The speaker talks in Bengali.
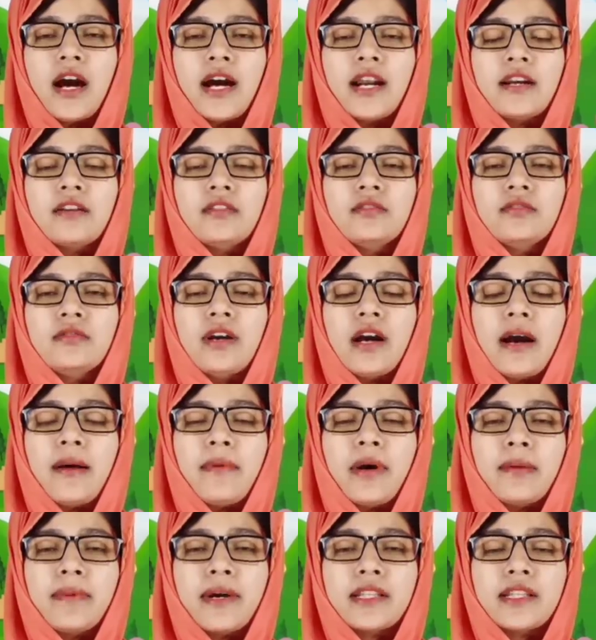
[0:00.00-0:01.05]
আর
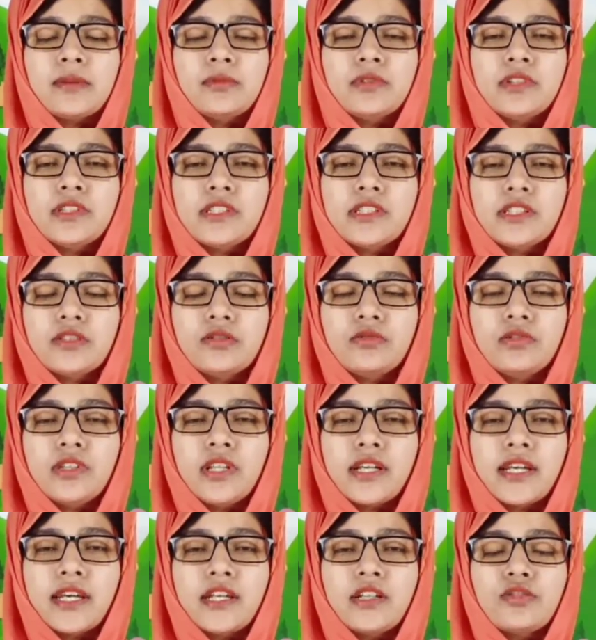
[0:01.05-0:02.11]
আমার মাথাভর্তি সিঁদুর
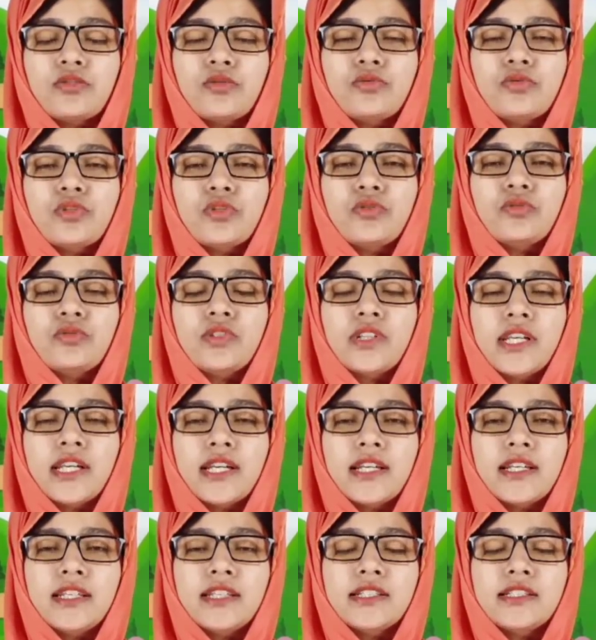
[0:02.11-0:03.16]
দেখে সৌজন্য
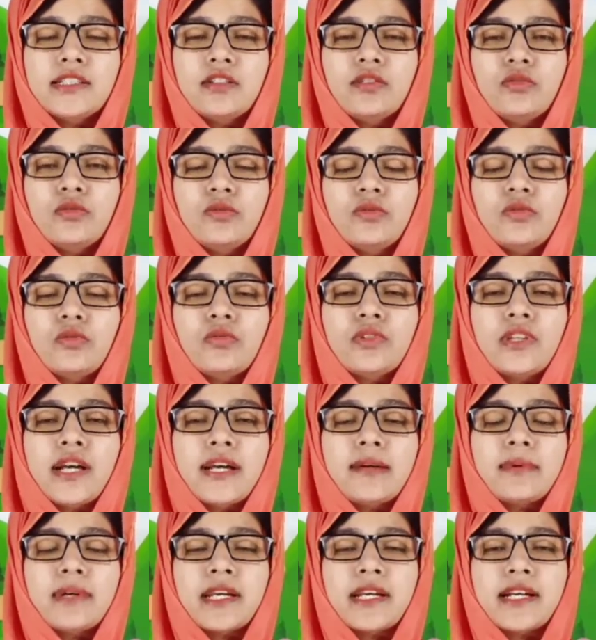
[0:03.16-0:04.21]
রেগে গিয়েছিল
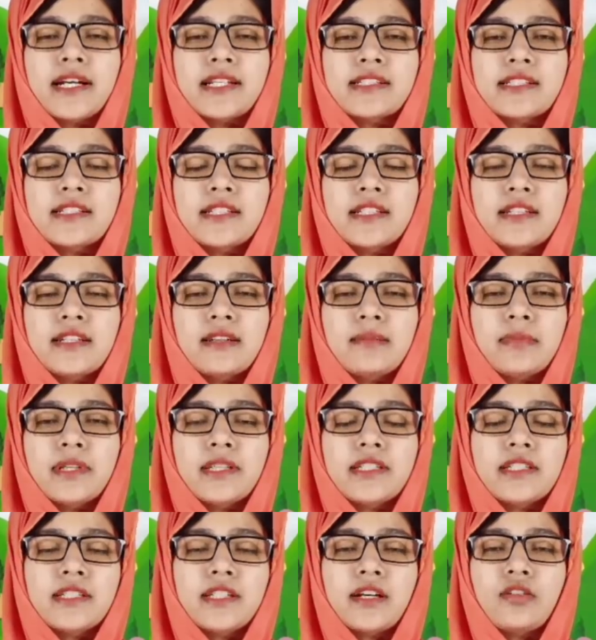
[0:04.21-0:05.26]
কোথায় আমাকে কাছে টেনে নেবে
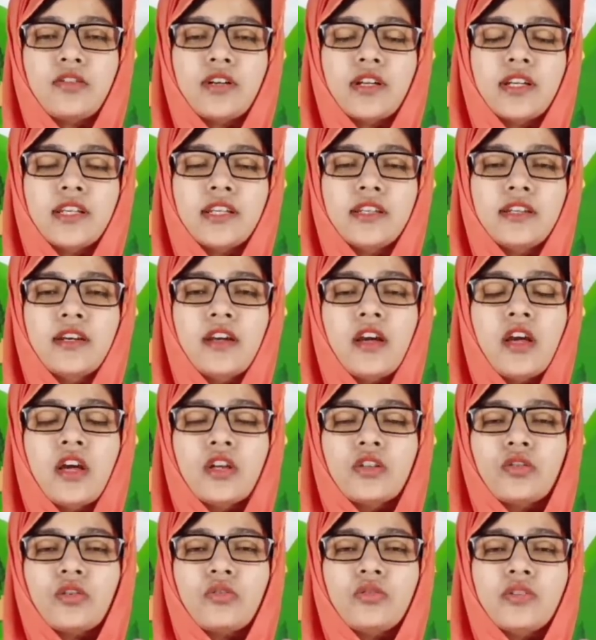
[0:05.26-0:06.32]
সেটা করেনি
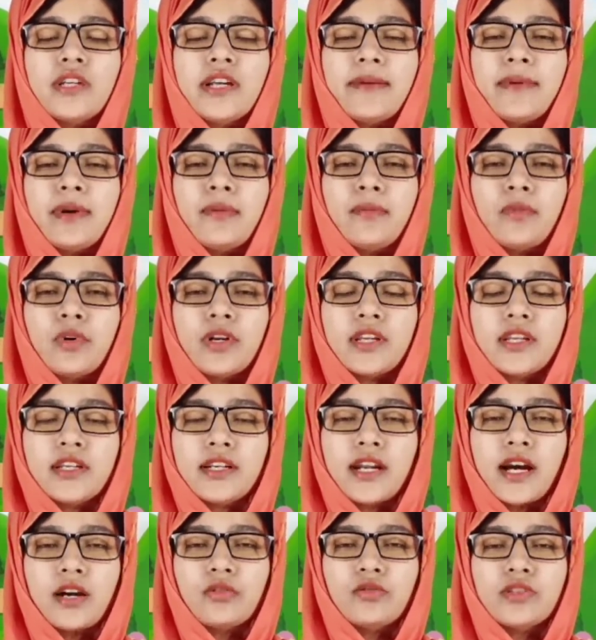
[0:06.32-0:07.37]
তখনই আমার মনে
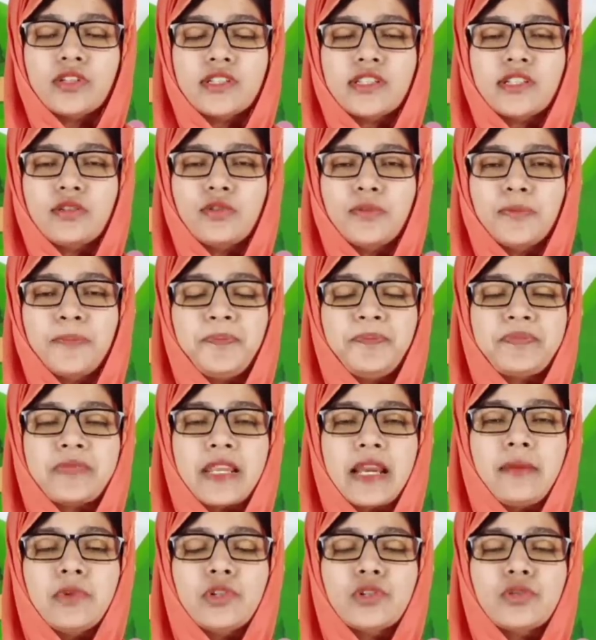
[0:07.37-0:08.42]
রাগ উঠেছিল
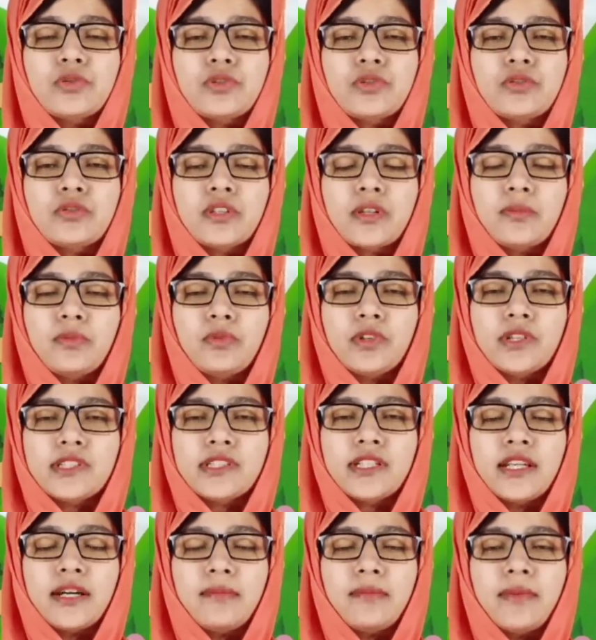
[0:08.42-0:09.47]
আমি সৌজন্যকে
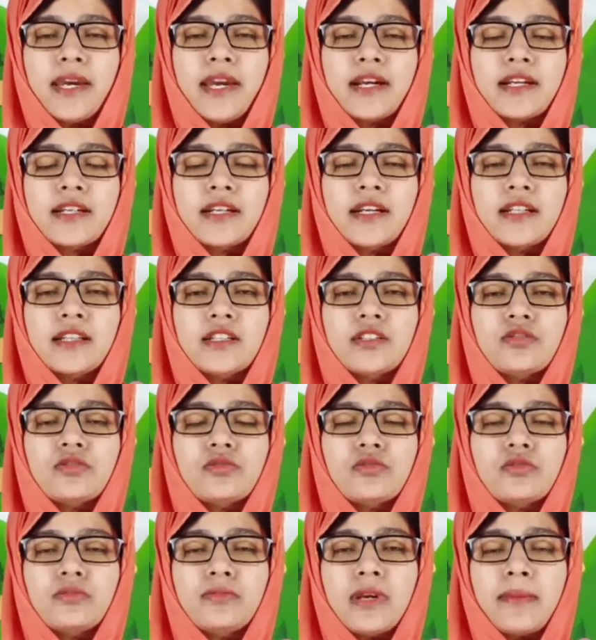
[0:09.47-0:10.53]
বলেছিলাম একটা রাতের
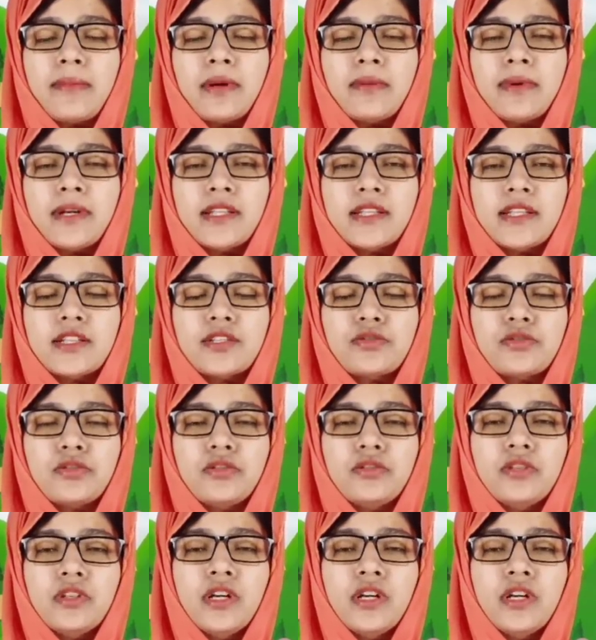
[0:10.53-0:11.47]
জন্য তুমি আমার বাড়িতে এসো